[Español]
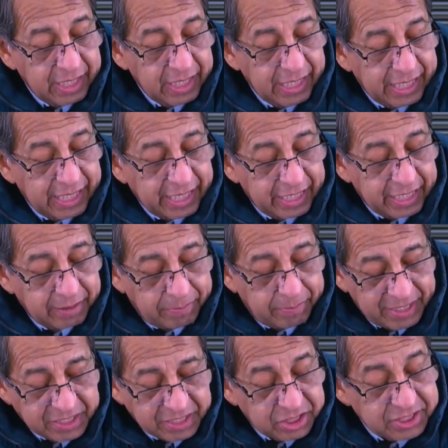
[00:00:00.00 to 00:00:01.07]
En el
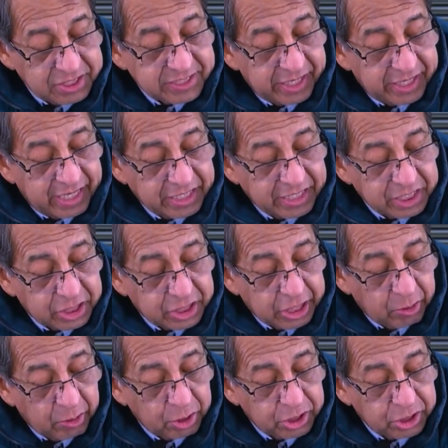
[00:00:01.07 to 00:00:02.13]
vértice del
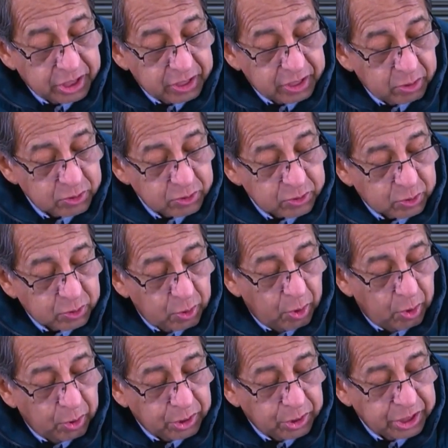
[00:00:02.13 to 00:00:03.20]
aritenoide, los
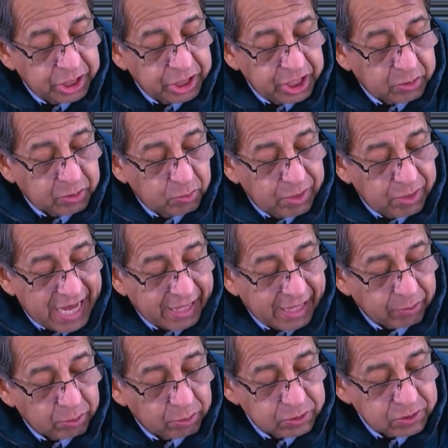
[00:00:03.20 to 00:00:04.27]

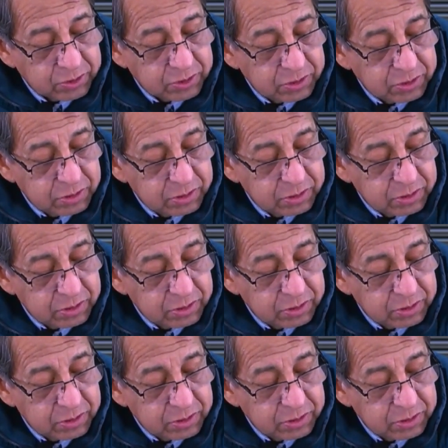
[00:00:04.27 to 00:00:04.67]
corniculados